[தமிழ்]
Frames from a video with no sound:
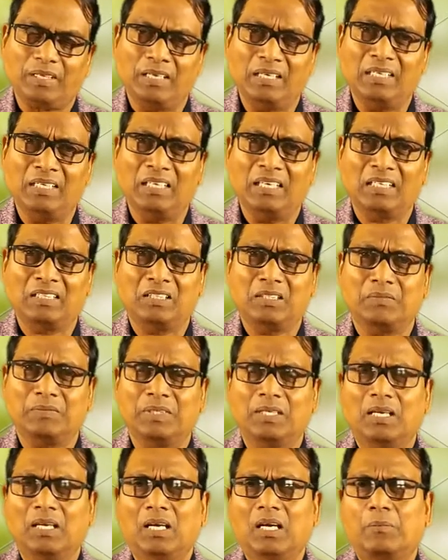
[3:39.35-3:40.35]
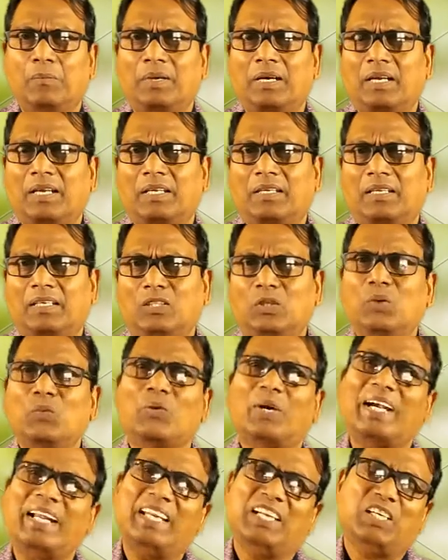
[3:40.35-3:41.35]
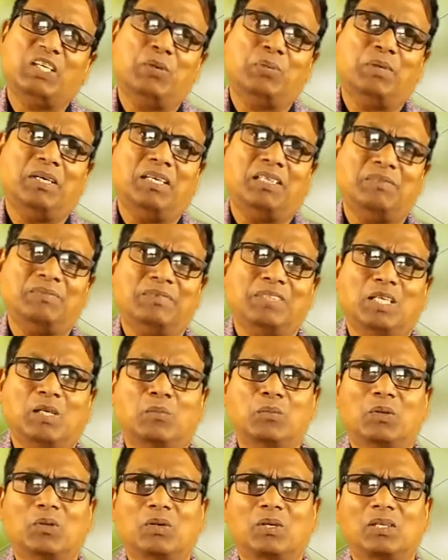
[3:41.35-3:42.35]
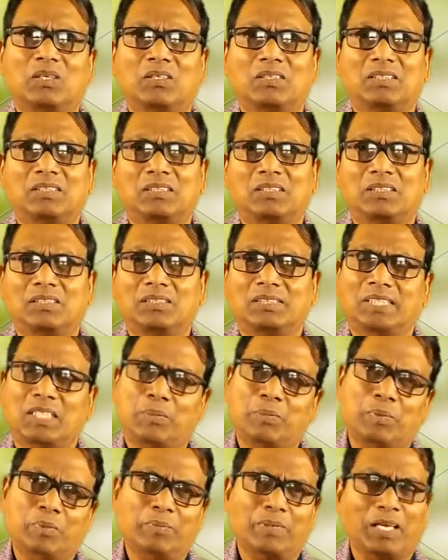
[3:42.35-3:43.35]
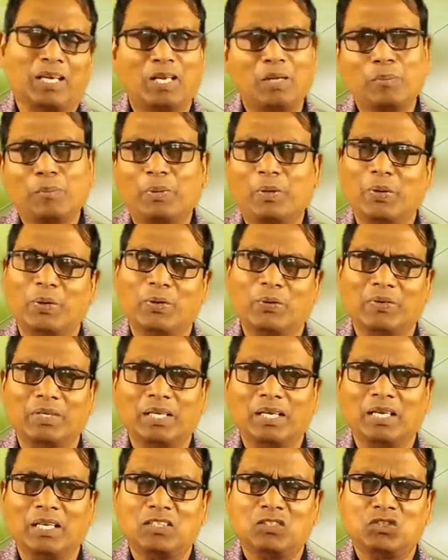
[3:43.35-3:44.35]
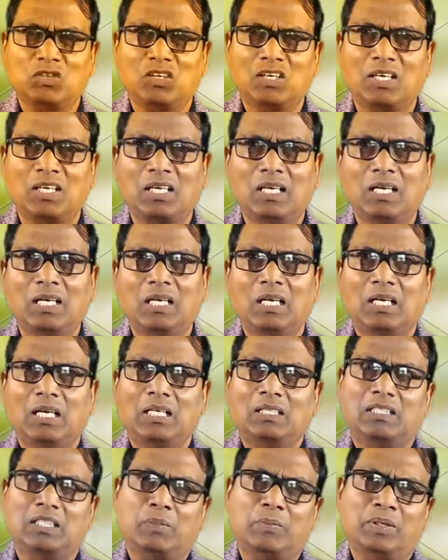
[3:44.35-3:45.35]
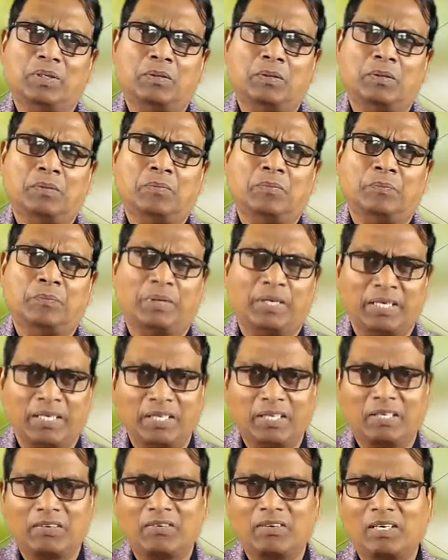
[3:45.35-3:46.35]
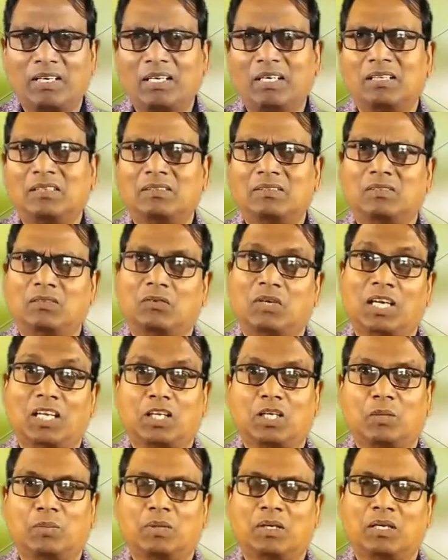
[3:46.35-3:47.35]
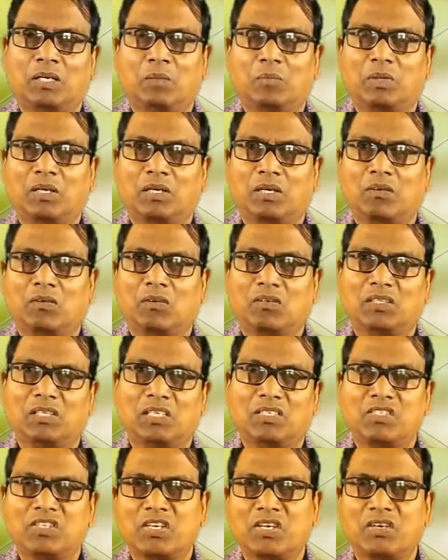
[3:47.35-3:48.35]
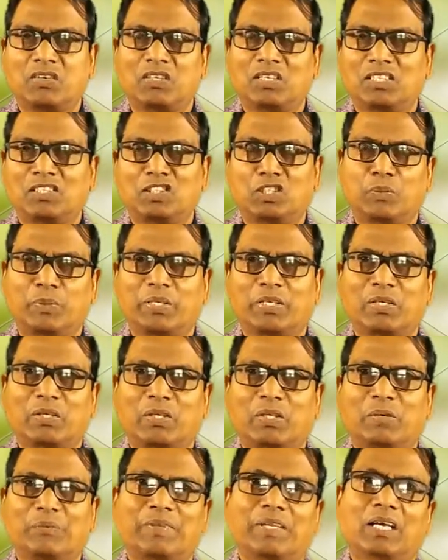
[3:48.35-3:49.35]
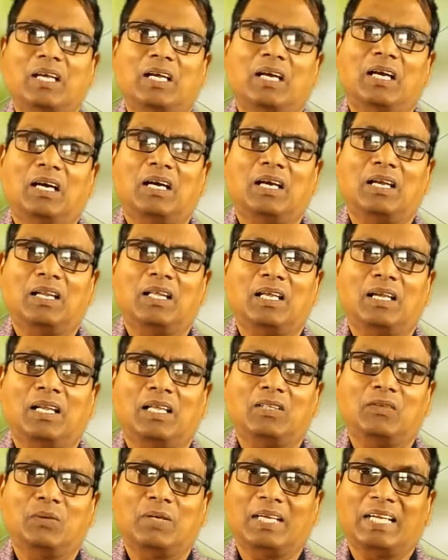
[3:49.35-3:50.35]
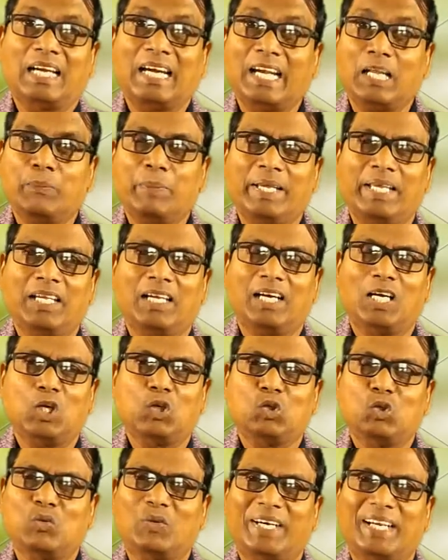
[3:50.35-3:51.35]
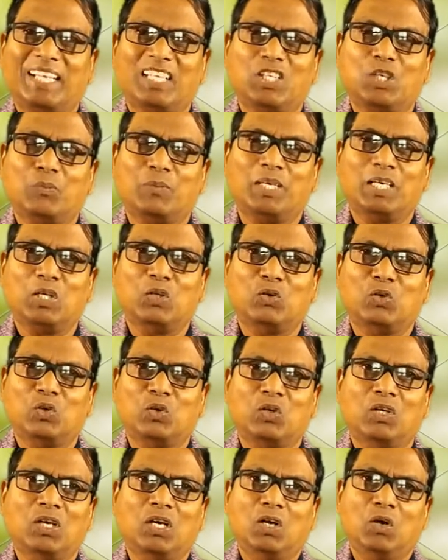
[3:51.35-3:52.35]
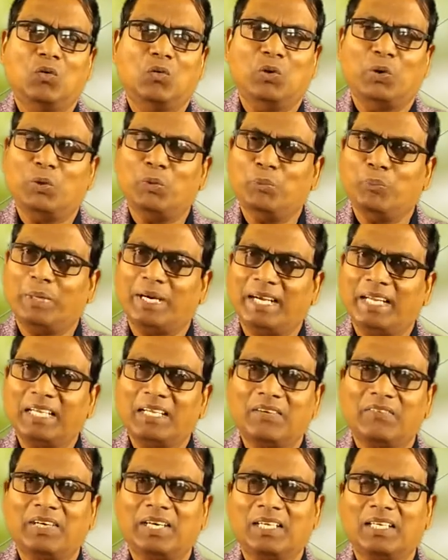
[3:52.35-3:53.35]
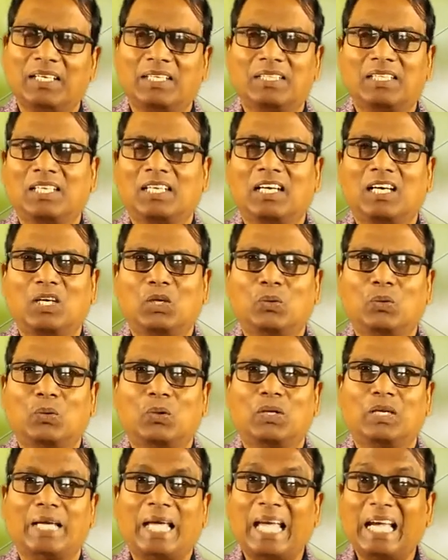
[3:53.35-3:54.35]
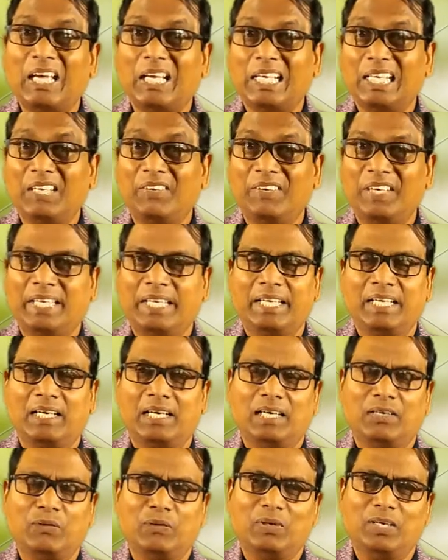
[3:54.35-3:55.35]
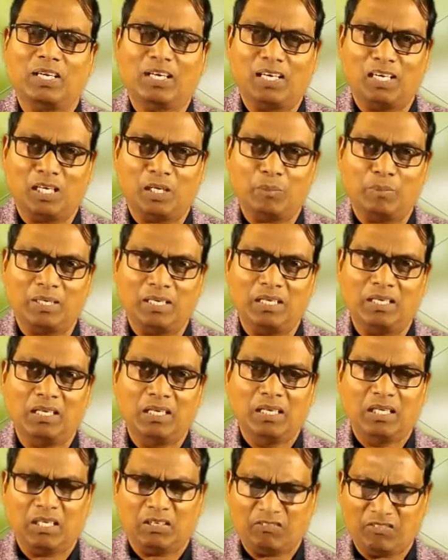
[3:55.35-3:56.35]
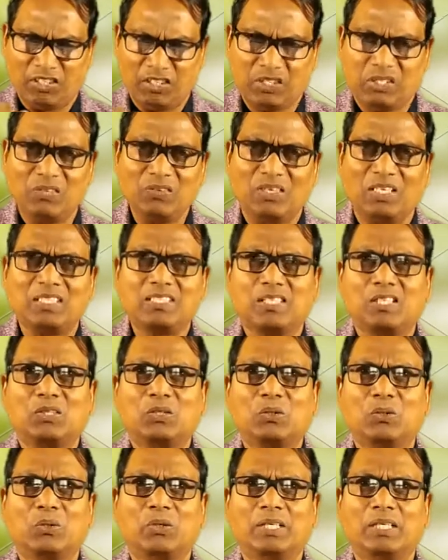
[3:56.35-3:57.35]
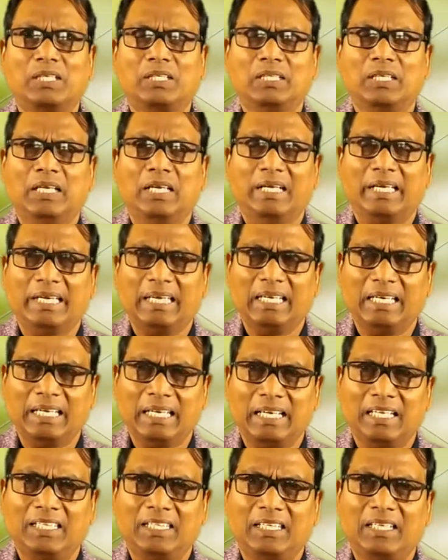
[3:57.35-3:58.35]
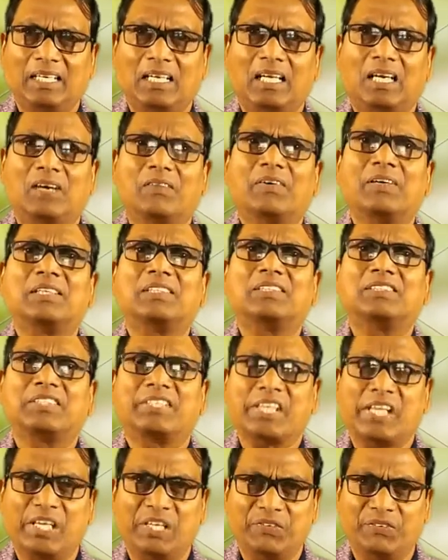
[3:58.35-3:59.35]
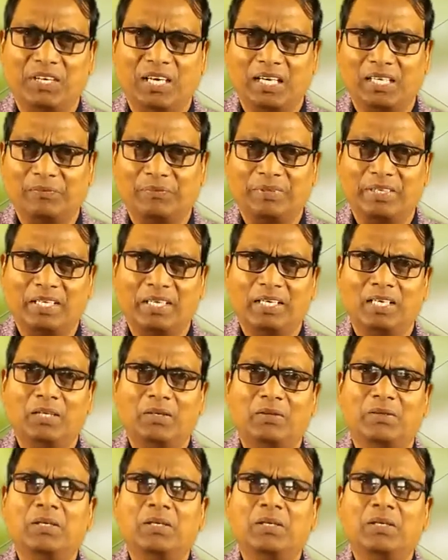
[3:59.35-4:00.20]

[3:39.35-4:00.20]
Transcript: என்ற அர்த்தம் பாருங்க ஏதோ வழக்கமா நம்ம ஒரு ஜெபம் எல்லாம் பண்றோம் இல்லைன்னு சொல்லலை ஜெபம் பண்ணுகிறவங்கெல்லாம் அது வழக்கமாக நம்ம கடவுளத்தில் சேரணும்னு ஜெபிக்கிறோம் ஆனால் அது ஒரு கடமைக்காகவோ வழக்கமாகவோ வெறும் பழக்க வழக்கத்துக்காகவோ ஆக்டிவிட்டிக்காகவோ அல்லாமல் விசுவாசத்தோடு என் கத்தர் அவர் செய்வார் என்று